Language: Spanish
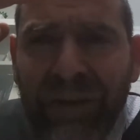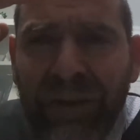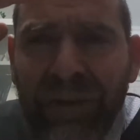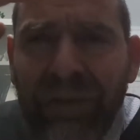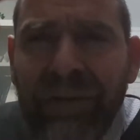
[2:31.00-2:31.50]

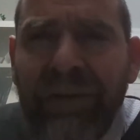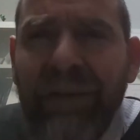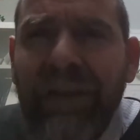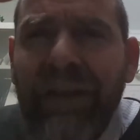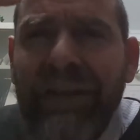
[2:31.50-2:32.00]
Dios,
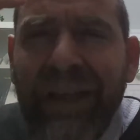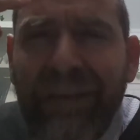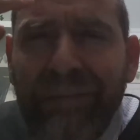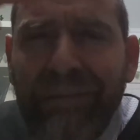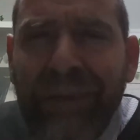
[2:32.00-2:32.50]
está
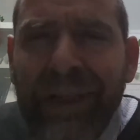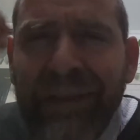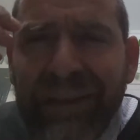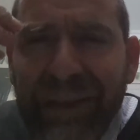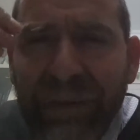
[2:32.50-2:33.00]
más
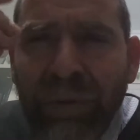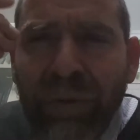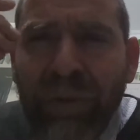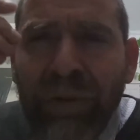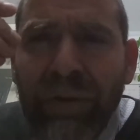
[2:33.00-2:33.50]

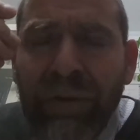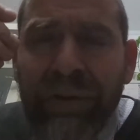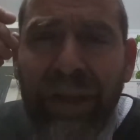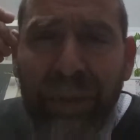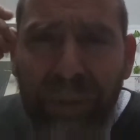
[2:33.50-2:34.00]
seguro
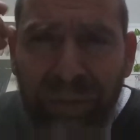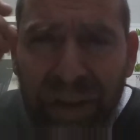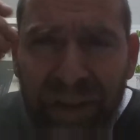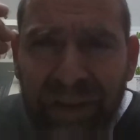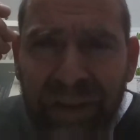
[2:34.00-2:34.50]
de la
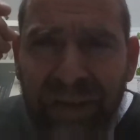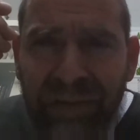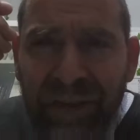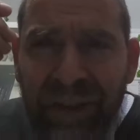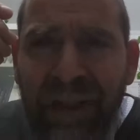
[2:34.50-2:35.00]
providencia
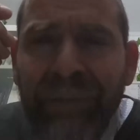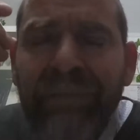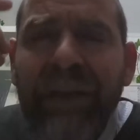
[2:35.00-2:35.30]
divina,